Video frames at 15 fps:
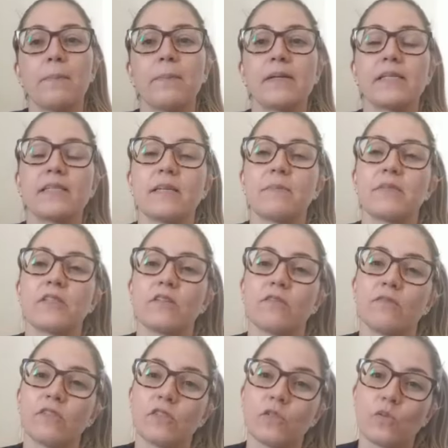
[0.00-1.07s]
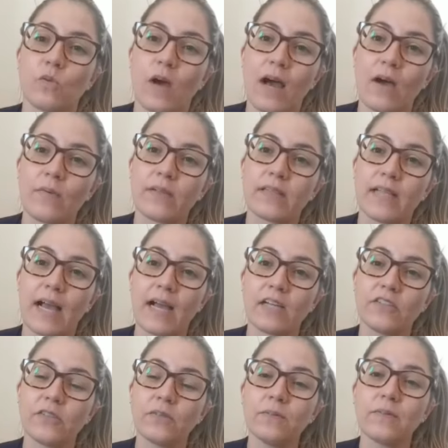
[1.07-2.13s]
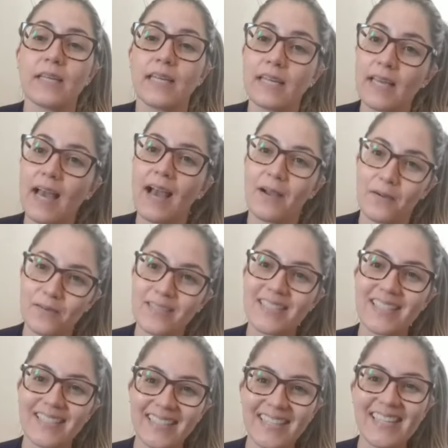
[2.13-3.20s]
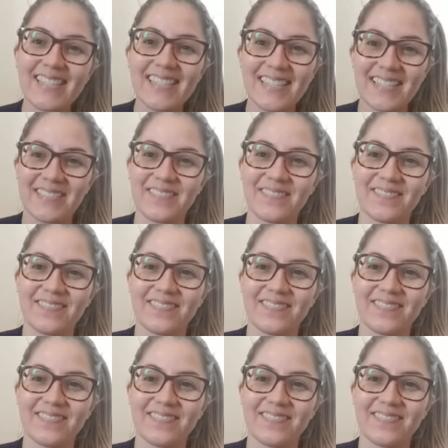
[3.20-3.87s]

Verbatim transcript: percepção visual e tátil e a concentração.